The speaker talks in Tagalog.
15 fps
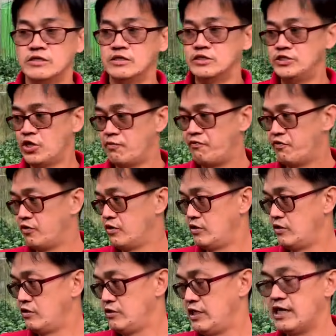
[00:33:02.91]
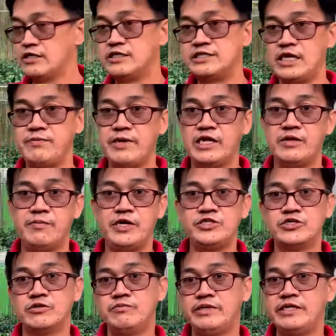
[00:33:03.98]
So for, yeah, the same
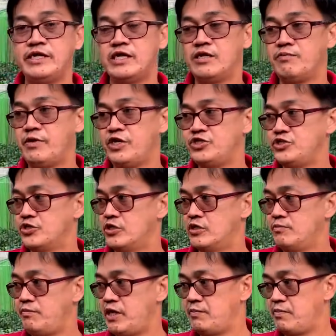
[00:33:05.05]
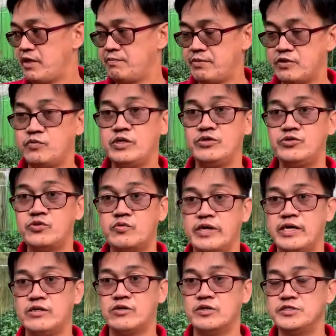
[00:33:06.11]
elevation, mid elevation, bell pepper will do
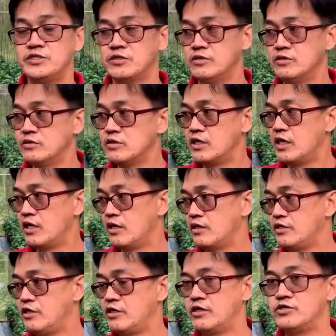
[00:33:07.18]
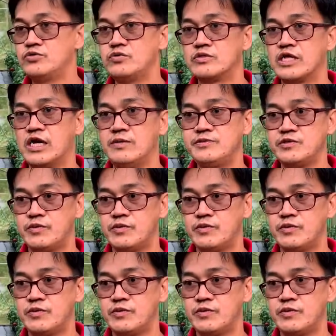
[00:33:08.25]
well also. Uh, there are two types.